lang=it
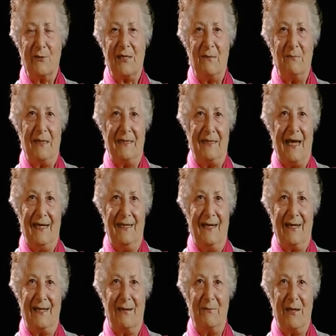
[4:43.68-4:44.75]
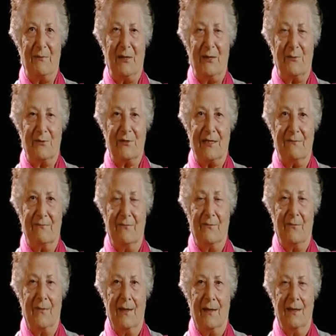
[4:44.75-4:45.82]
la nostra battaglia, chiamiamola
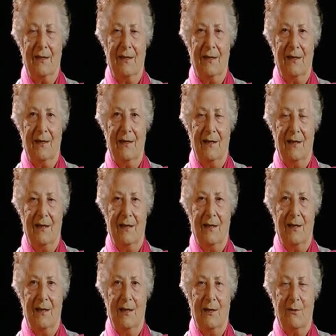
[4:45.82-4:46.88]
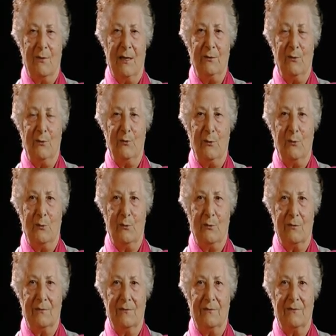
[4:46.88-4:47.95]
così. Quando
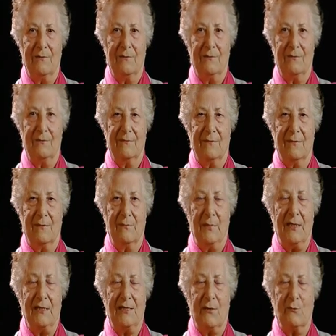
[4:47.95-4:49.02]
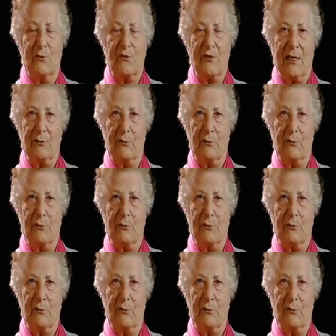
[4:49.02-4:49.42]
tu pensi a uno